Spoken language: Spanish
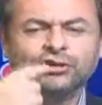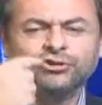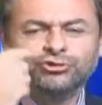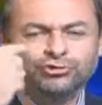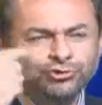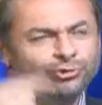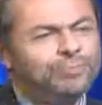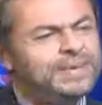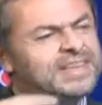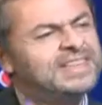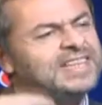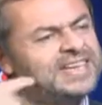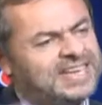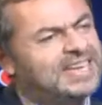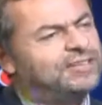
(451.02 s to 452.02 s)
yo me
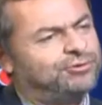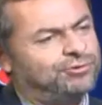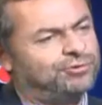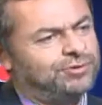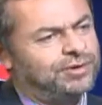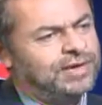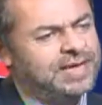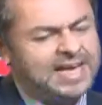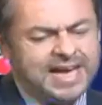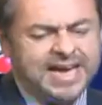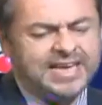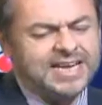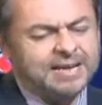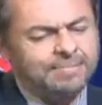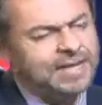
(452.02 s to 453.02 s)
intereso en
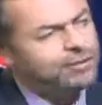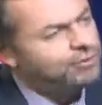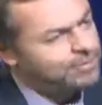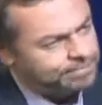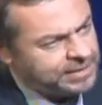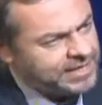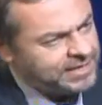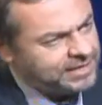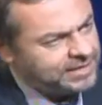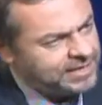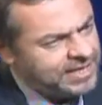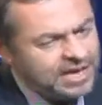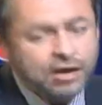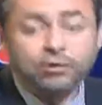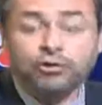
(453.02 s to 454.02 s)
el medio ambiente
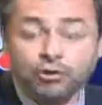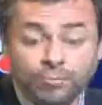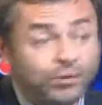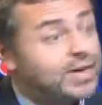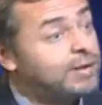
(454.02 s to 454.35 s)
como en el